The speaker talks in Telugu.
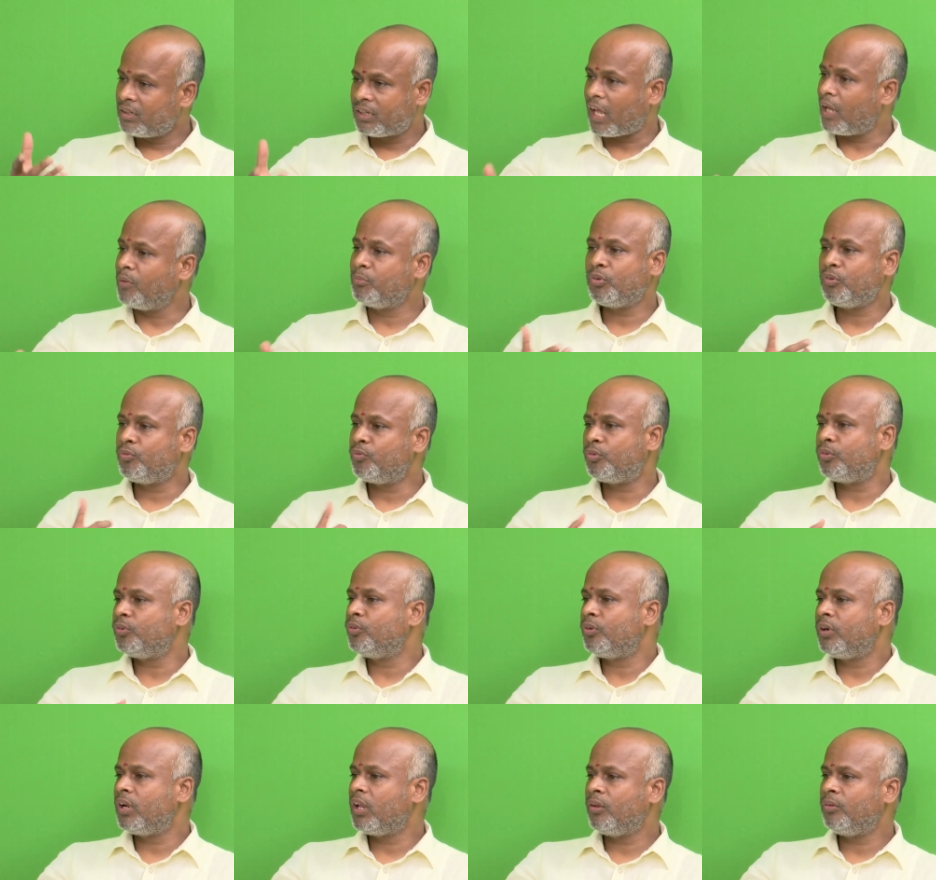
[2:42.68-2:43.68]
టైంకు ఫుడ్
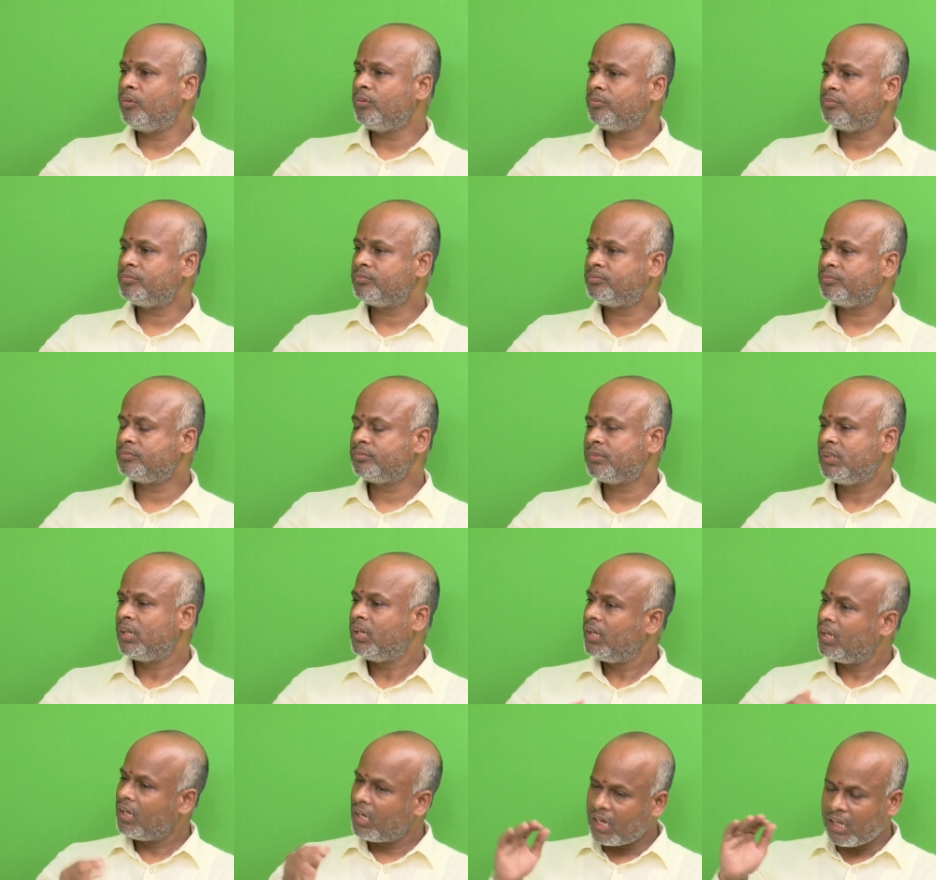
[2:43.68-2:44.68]
ఉండదు
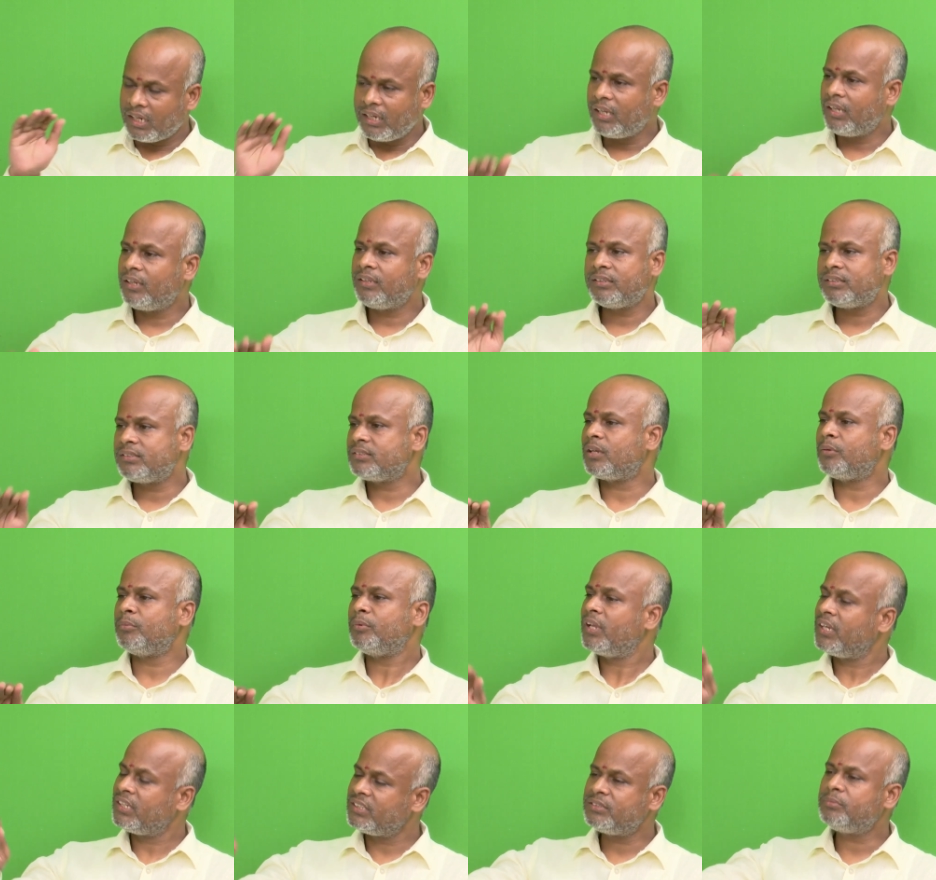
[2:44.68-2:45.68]
అని
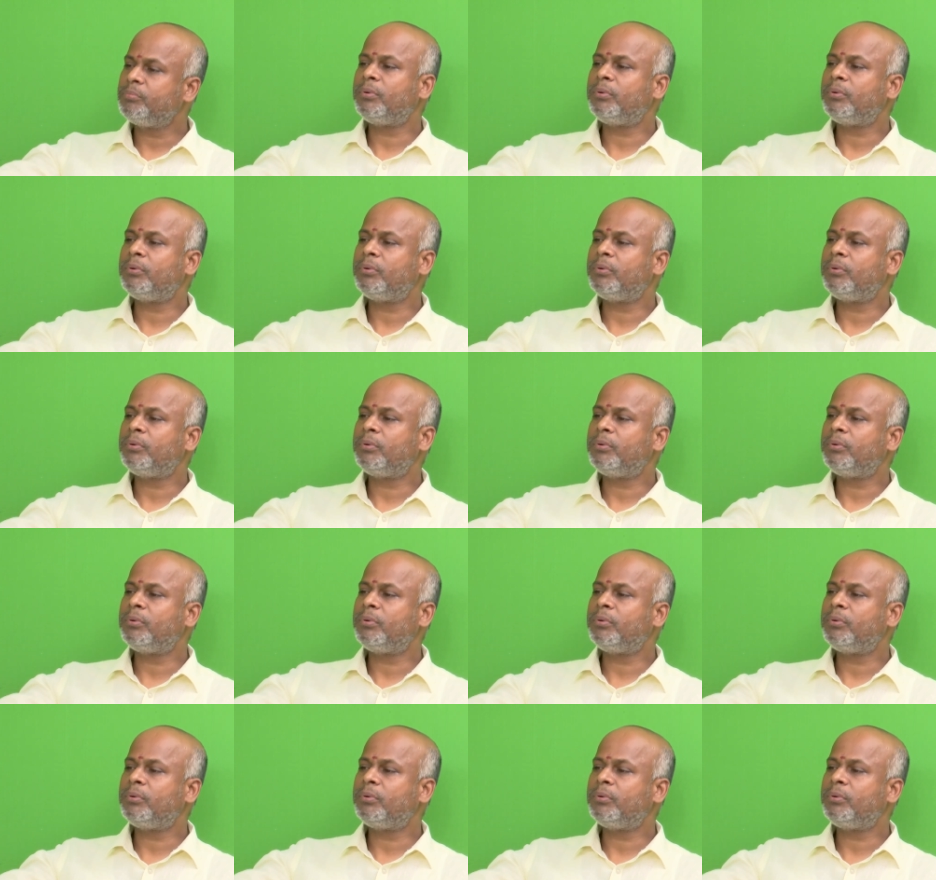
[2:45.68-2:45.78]
సముదాయించి